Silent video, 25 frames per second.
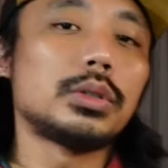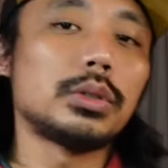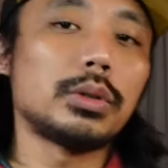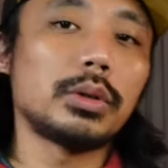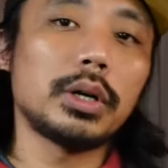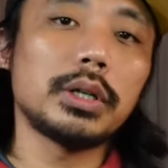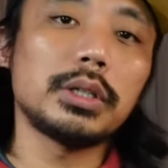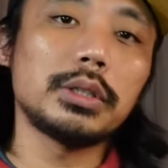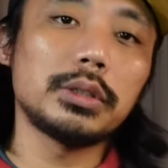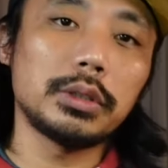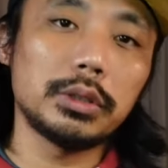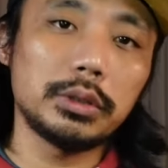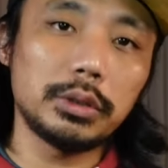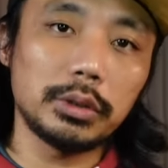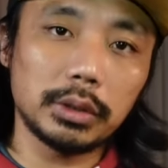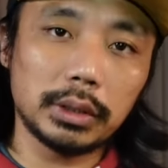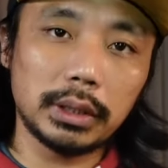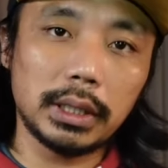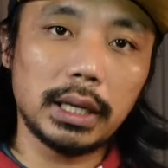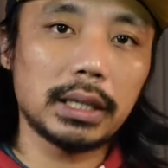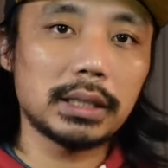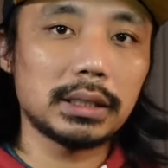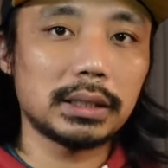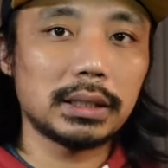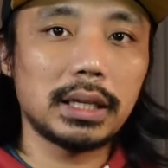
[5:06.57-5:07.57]
So, ngayon,
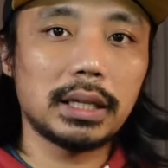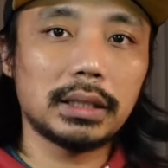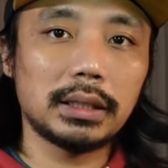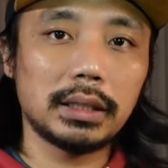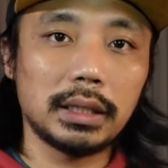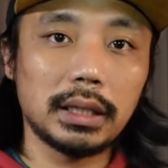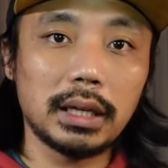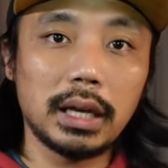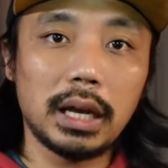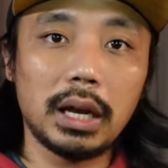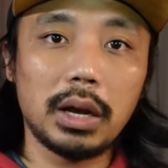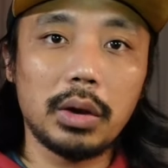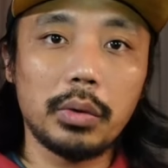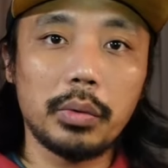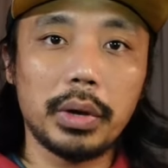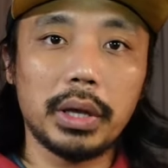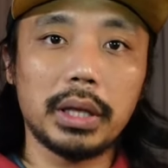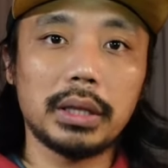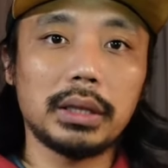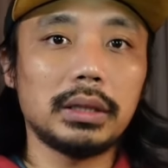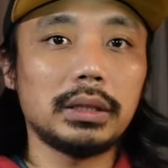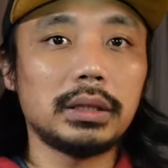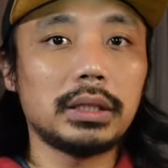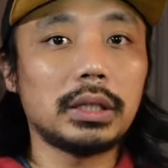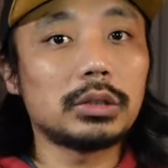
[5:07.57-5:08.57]
yung next natin
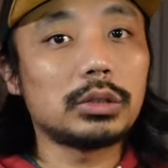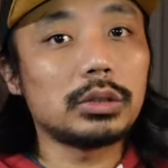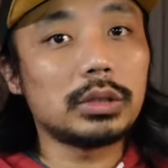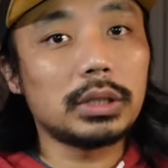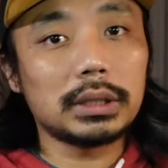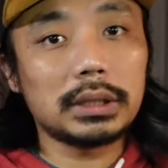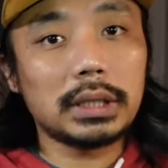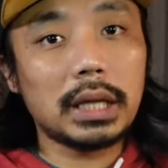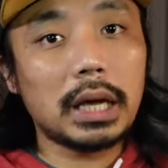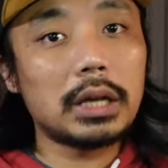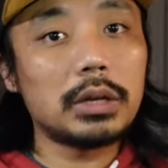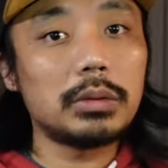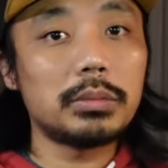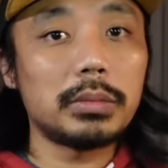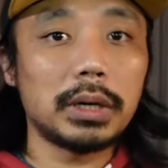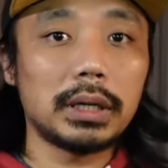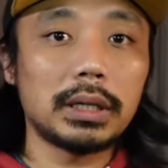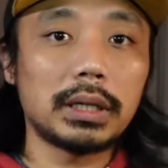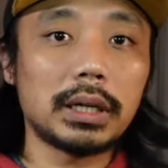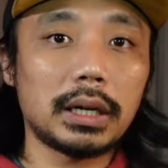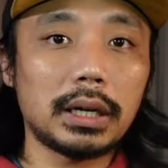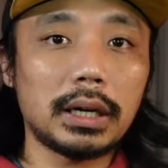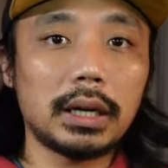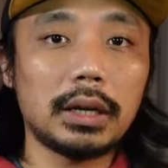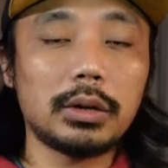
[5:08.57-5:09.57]
gagawin, dito na tayo
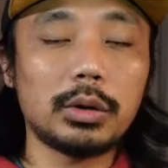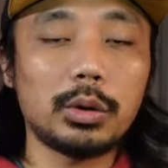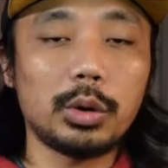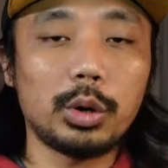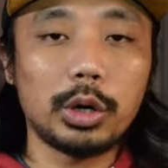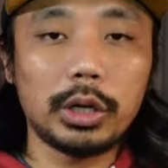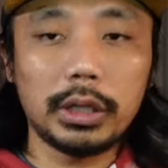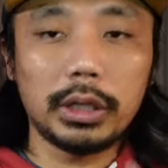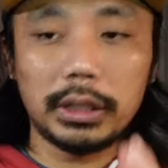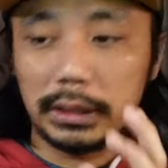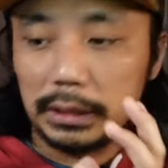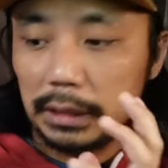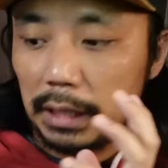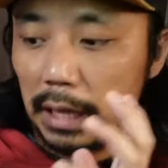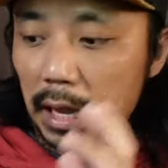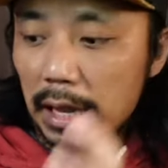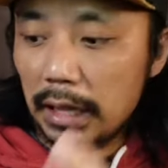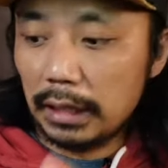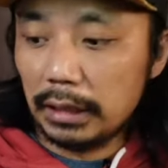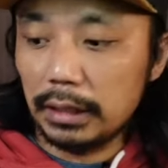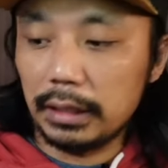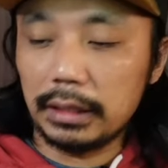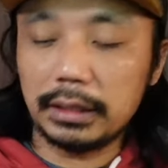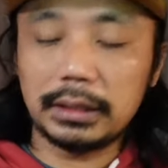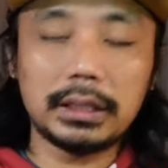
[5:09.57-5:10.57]
magre-record
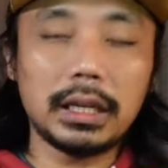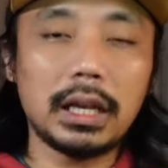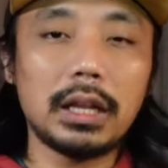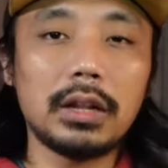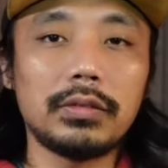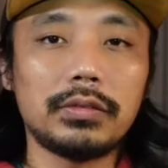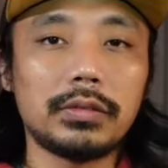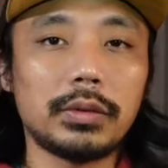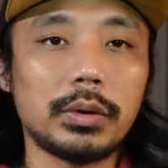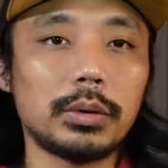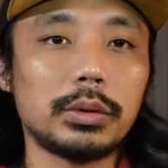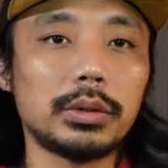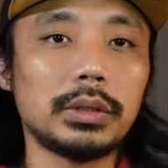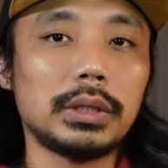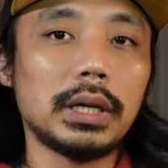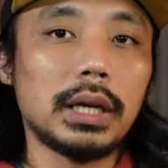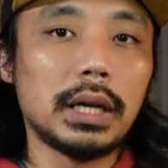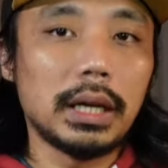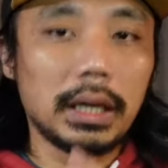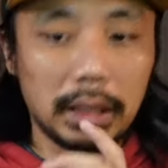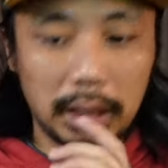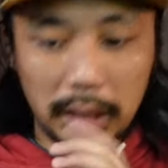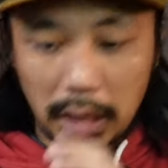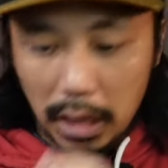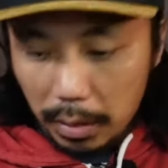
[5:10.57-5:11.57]
sa ating cellphone
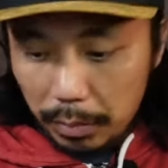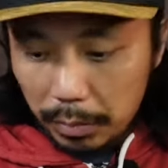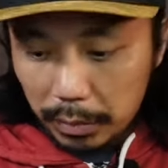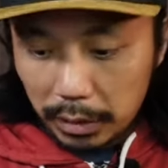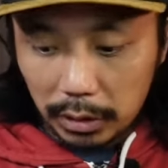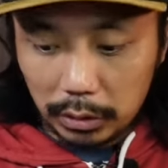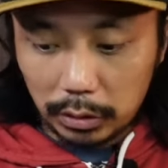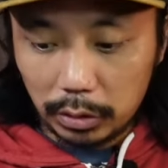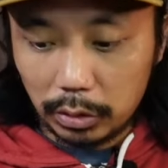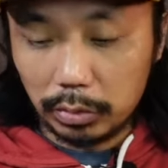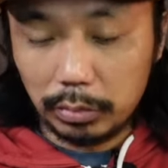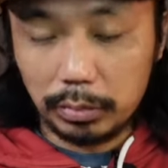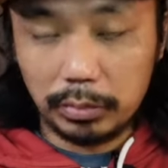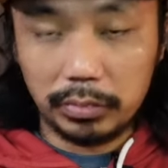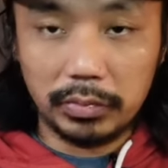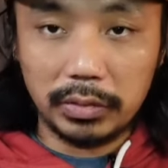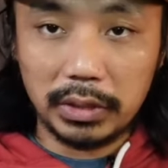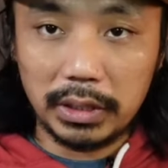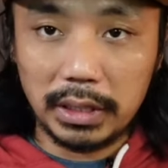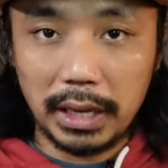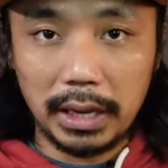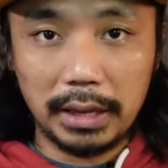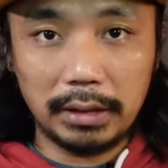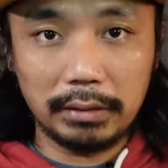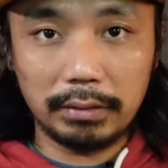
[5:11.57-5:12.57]
gamit itong
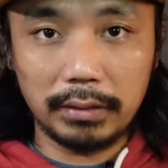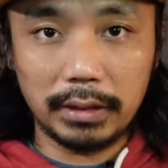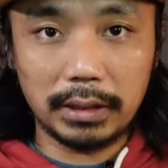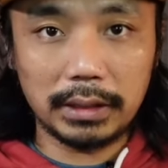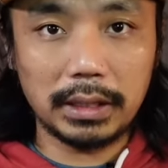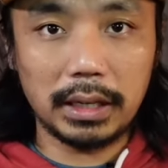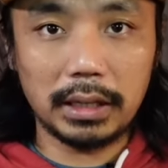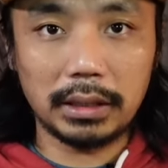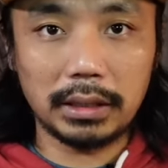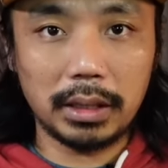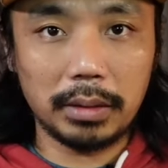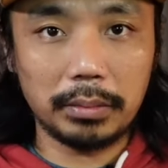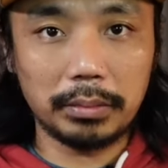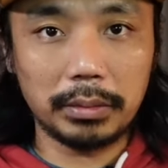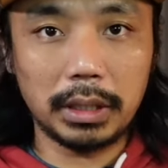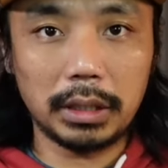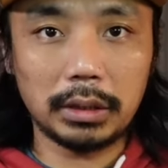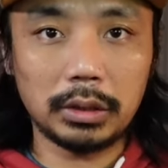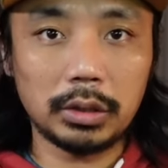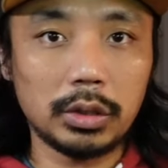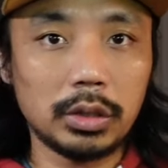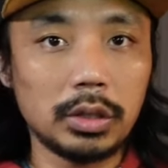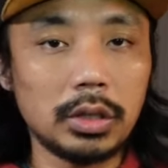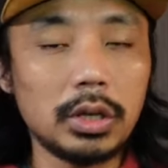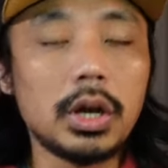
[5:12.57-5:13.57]
D8 na setup
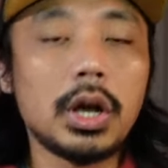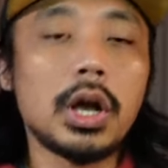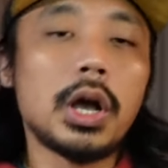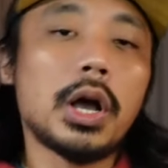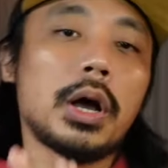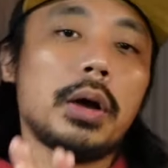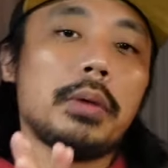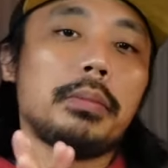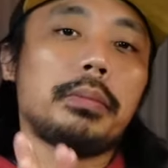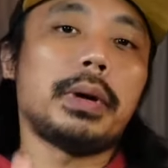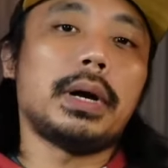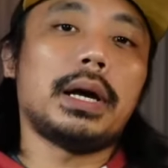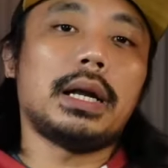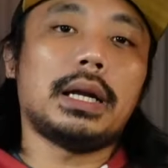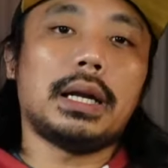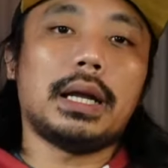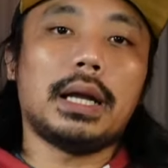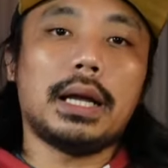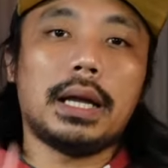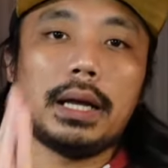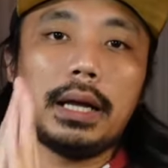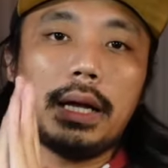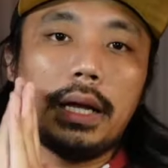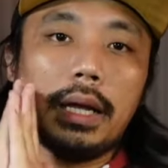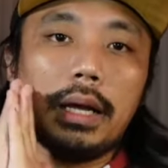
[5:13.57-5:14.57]
na to
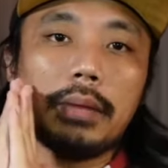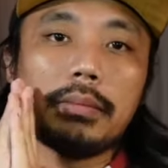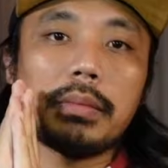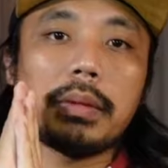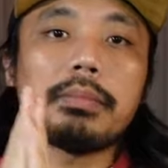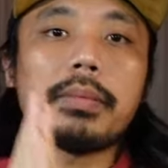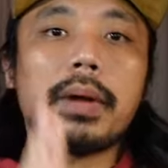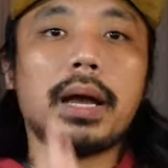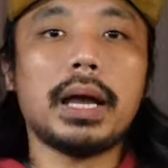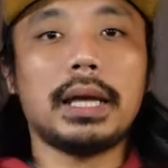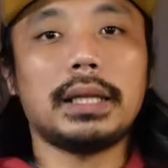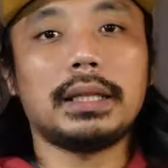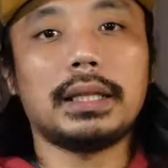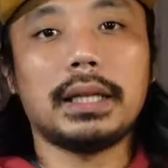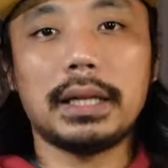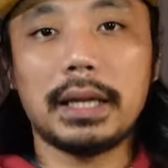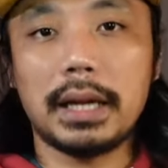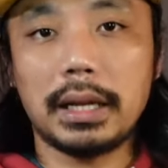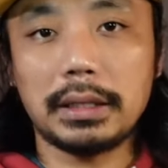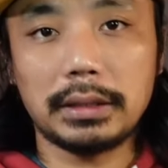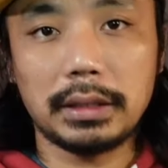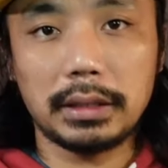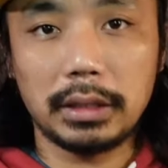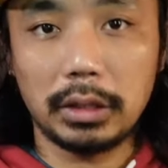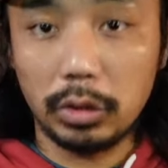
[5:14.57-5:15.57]
para uh, mapakita
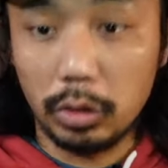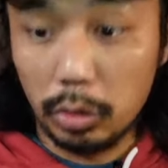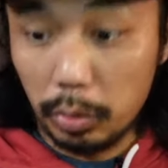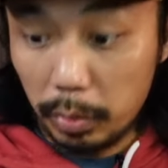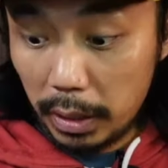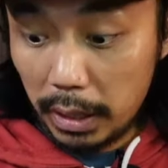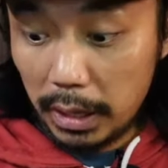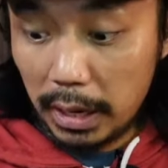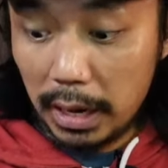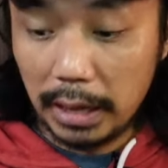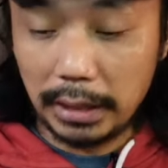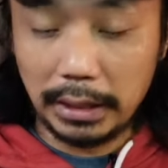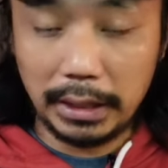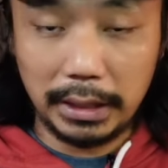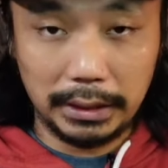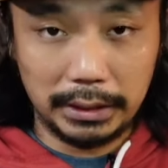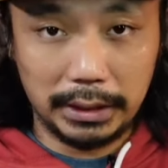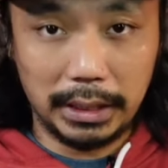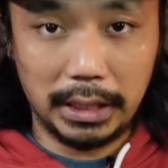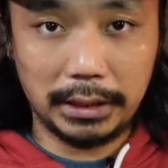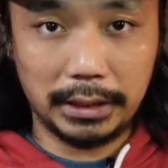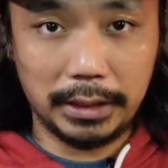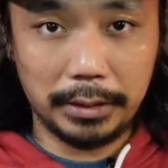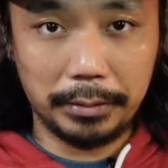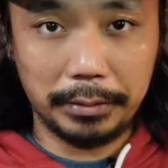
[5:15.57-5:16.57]
natin na gumagana
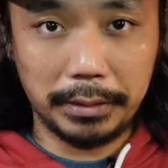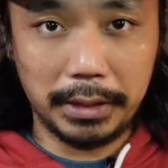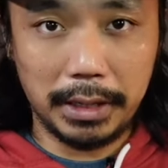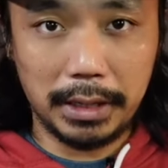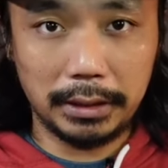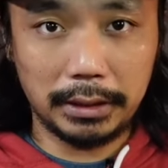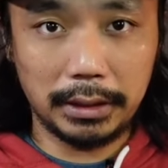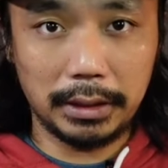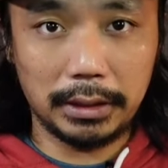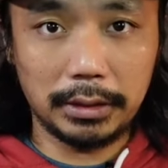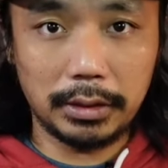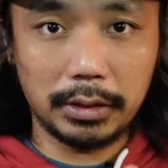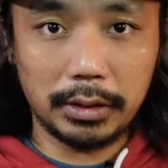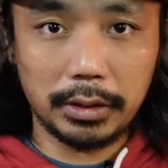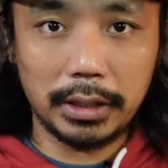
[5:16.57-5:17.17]
yung setup natin.